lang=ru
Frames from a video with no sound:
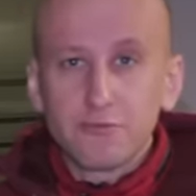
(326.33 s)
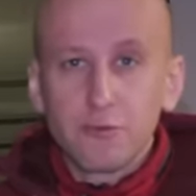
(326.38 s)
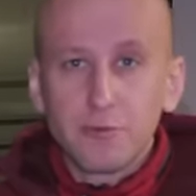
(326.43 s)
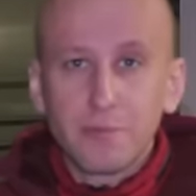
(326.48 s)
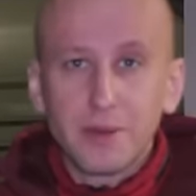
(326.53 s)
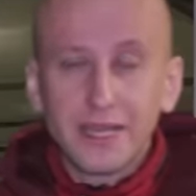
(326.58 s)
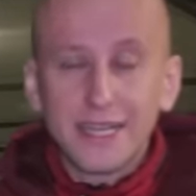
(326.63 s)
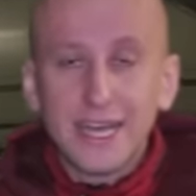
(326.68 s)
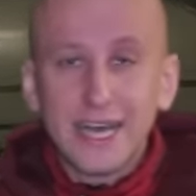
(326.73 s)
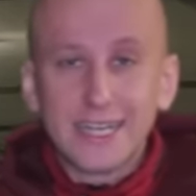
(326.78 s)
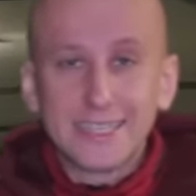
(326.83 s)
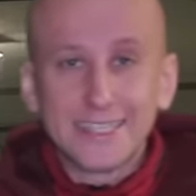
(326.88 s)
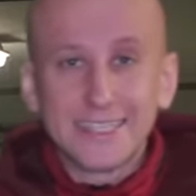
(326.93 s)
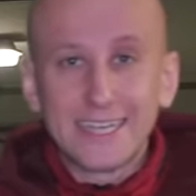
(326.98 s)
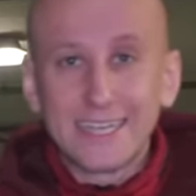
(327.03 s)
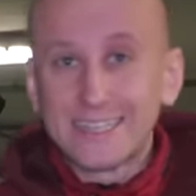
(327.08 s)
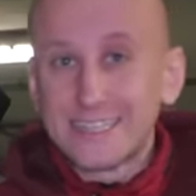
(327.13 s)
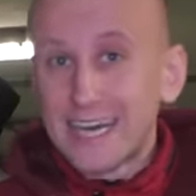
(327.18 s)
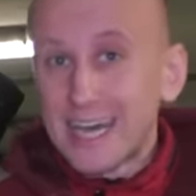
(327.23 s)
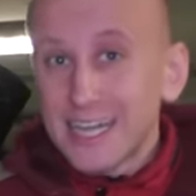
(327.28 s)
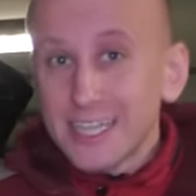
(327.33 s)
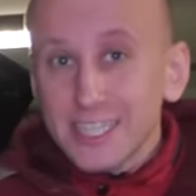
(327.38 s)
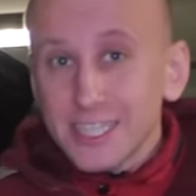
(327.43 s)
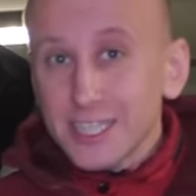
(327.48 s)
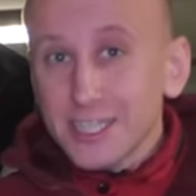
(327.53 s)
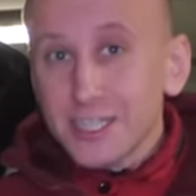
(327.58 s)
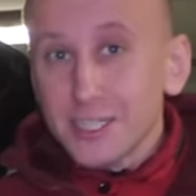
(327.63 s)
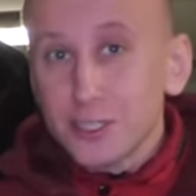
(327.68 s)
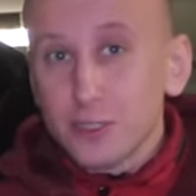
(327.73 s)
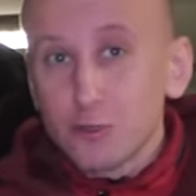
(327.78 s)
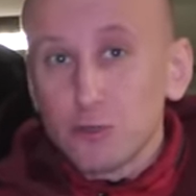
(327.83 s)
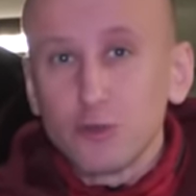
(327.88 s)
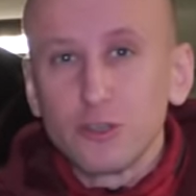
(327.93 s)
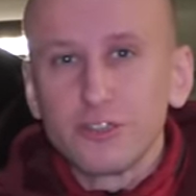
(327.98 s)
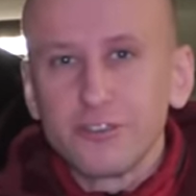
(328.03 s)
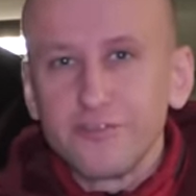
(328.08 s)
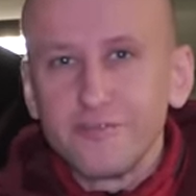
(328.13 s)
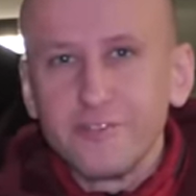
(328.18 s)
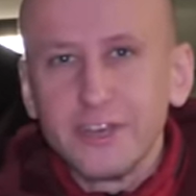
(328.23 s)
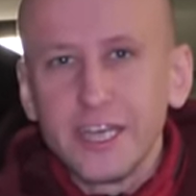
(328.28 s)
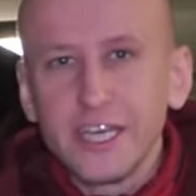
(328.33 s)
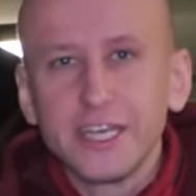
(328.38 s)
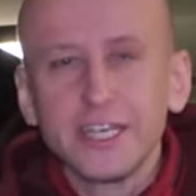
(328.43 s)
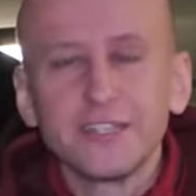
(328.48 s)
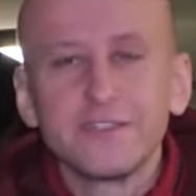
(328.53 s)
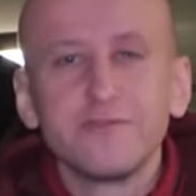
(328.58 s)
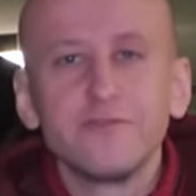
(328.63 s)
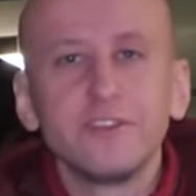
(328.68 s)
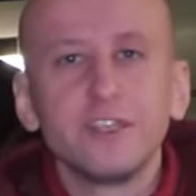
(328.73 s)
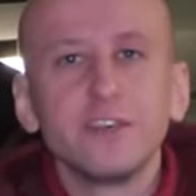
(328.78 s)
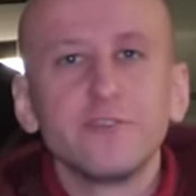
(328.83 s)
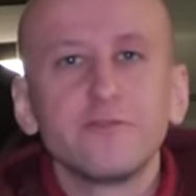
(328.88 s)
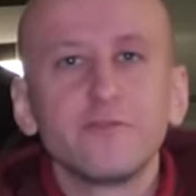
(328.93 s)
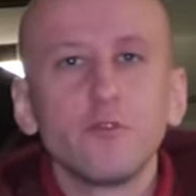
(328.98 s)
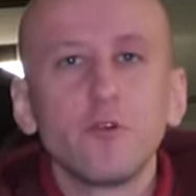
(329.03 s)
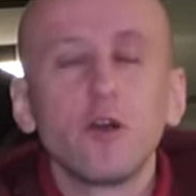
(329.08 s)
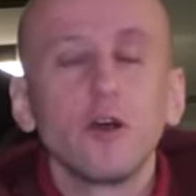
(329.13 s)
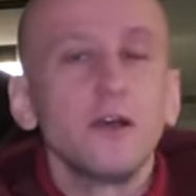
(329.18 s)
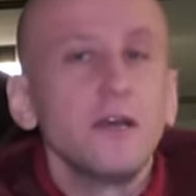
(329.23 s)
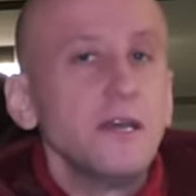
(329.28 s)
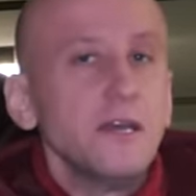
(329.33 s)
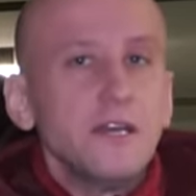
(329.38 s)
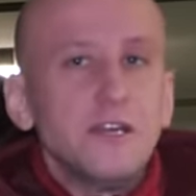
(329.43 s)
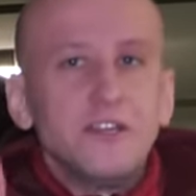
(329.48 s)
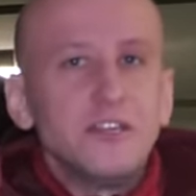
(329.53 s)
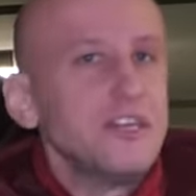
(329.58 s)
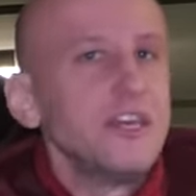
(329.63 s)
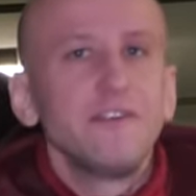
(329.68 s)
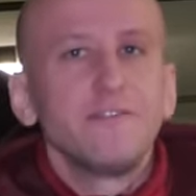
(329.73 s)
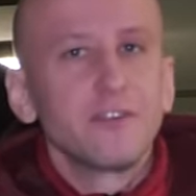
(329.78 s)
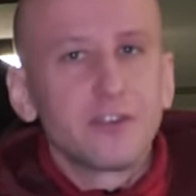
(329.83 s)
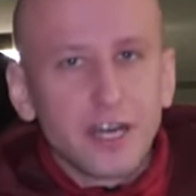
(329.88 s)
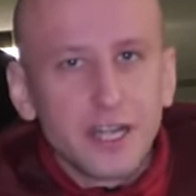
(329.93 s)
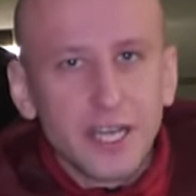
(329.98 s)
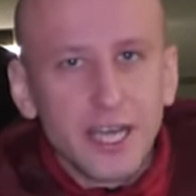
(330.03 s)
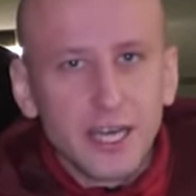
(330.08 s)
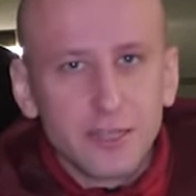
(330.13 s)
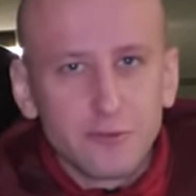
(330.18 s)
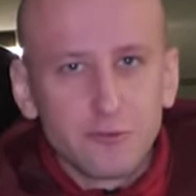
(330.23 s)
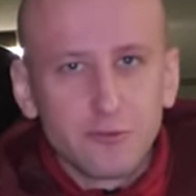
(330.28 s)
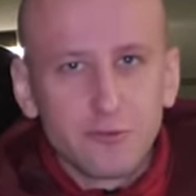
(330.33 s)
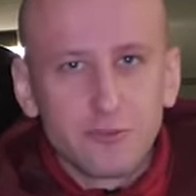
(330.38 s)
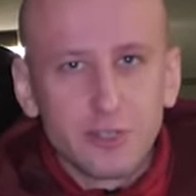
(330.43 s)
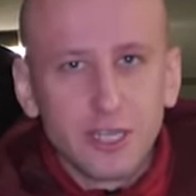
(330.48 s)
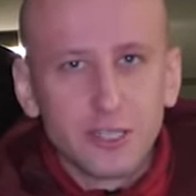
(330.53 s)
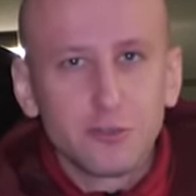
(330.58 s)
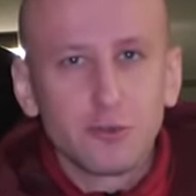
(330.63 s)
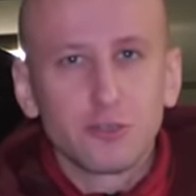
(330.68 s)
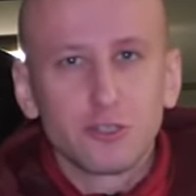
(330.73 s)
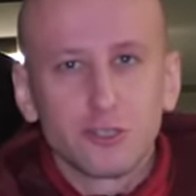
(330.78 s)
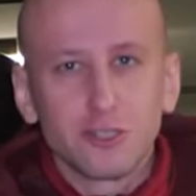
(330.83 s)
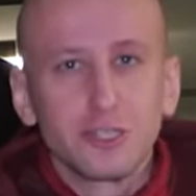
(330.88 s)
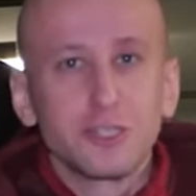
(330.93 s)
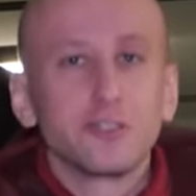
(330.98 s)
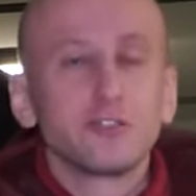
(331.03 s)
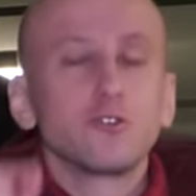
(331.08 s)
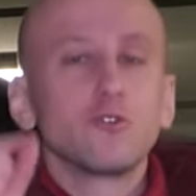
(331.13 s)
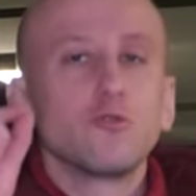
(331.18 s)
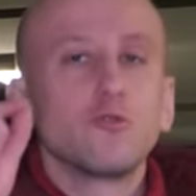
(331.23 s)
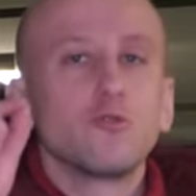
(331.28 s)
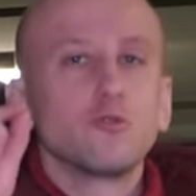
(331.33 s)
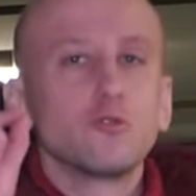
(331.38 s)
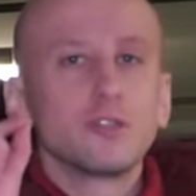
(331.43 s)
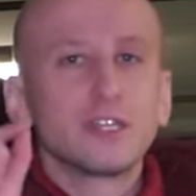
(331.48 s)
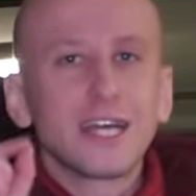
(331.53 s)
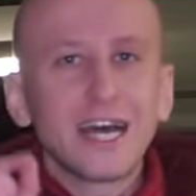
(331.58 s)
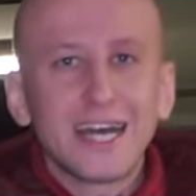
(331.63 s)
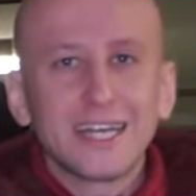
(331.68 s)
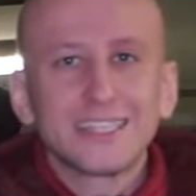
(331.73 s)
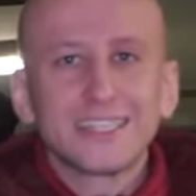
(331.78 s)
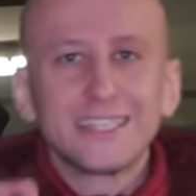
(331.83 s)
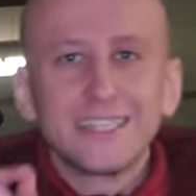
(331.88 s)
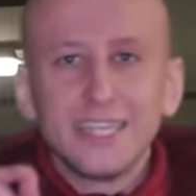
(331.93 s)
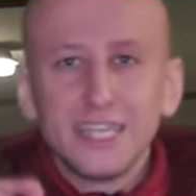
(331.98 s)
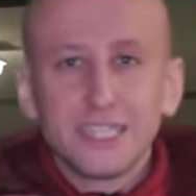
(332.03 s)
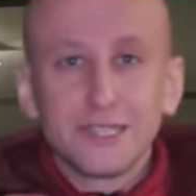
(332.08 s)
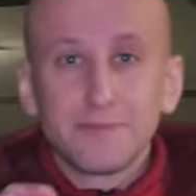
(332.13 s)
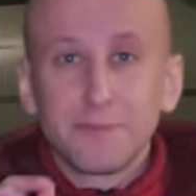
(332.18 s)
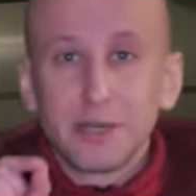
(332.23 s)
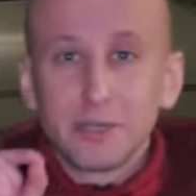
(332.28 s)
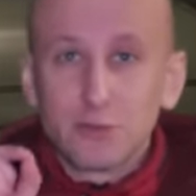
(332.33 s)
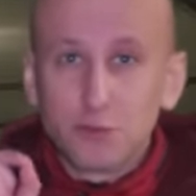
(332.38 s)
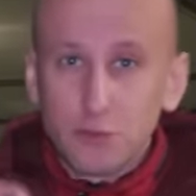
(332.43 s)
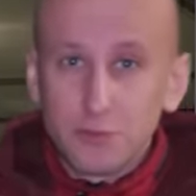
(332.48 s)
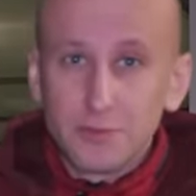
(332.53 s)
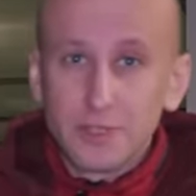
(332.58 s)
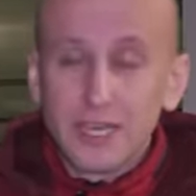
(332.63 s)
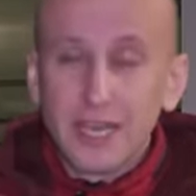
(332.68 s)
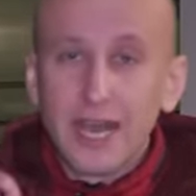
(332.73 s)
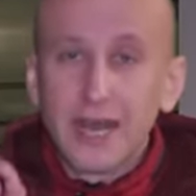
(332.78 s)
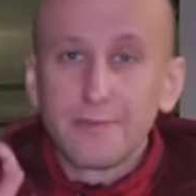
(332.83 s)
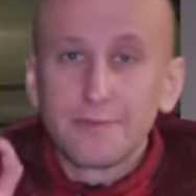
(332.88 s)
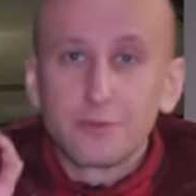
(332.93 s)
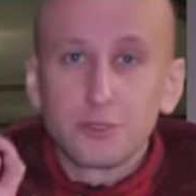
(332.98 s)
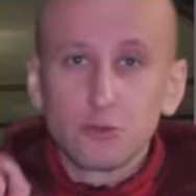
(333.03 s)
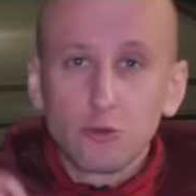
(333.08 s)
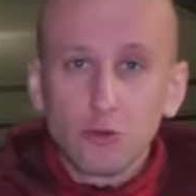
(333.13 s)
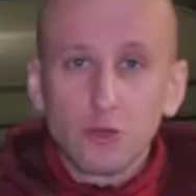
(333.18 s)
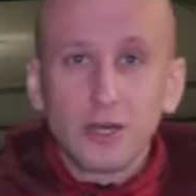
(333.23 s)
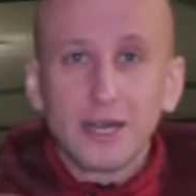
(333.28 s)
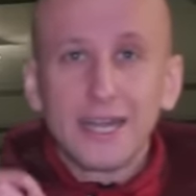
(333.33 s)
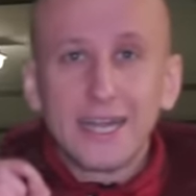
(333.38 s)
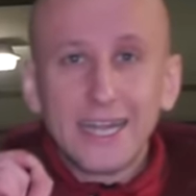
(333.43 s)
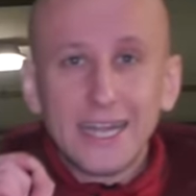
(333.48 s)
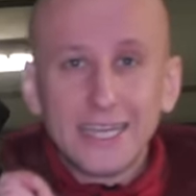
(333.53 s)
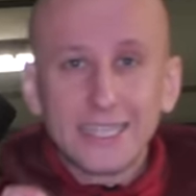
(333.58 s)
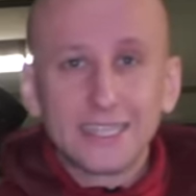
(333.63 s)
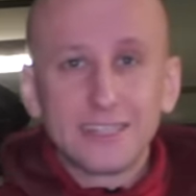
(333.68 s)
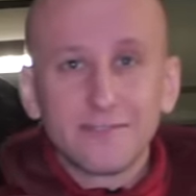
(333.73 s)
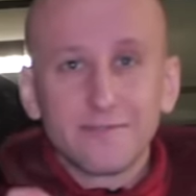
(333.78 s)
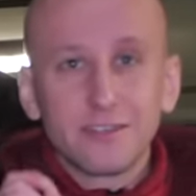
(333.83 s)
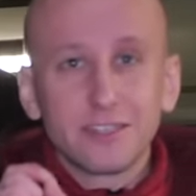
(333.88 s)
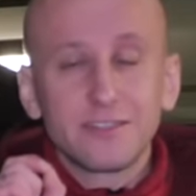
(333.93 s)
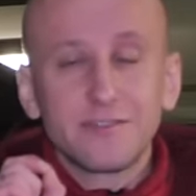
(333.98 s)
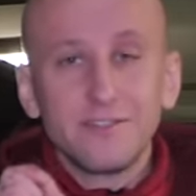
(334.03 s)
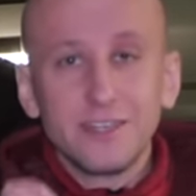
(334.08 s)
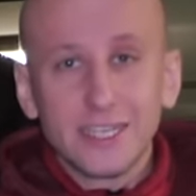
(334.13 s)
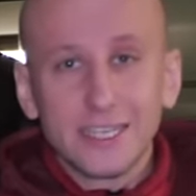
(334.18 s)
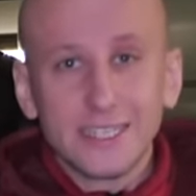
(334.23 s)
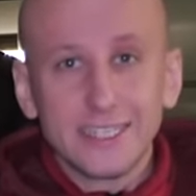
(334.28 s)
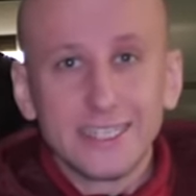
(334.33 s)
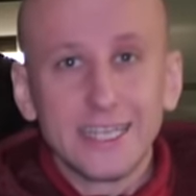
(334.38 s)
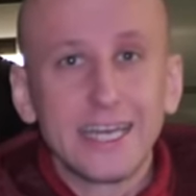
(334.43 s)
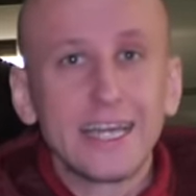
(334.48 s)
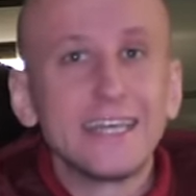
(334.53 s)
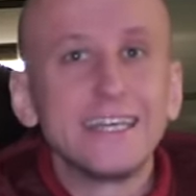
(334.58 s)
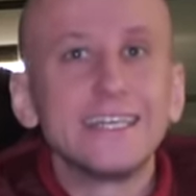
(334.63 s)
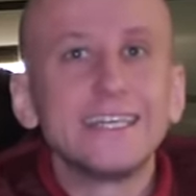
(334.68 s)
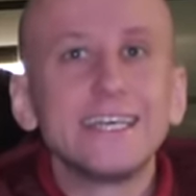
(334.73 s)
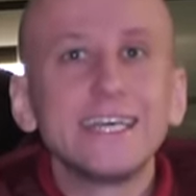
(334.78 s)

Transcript: его бояться. Также не стоит верить в его невероятную надежность. У нас есть подробный обзор этого двигателя.